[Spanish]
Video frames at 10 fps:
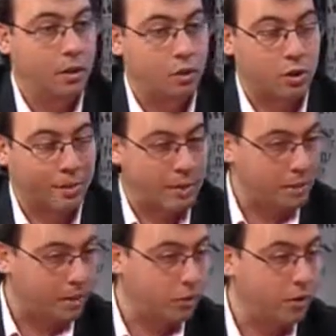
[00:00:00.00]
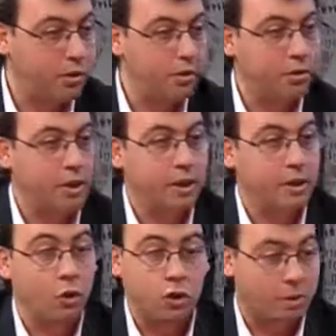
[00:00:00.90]
no se vende patrimonio,
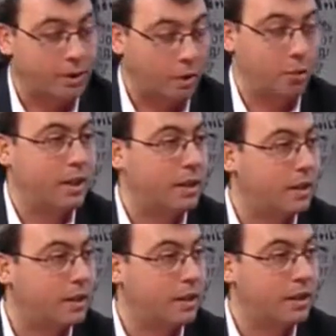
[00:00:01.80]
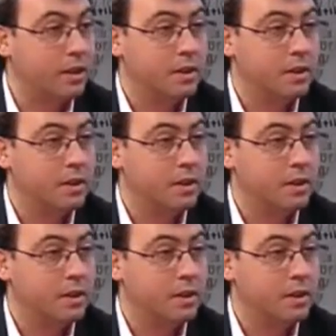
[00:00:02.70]
no se vende aguas de Alcázar,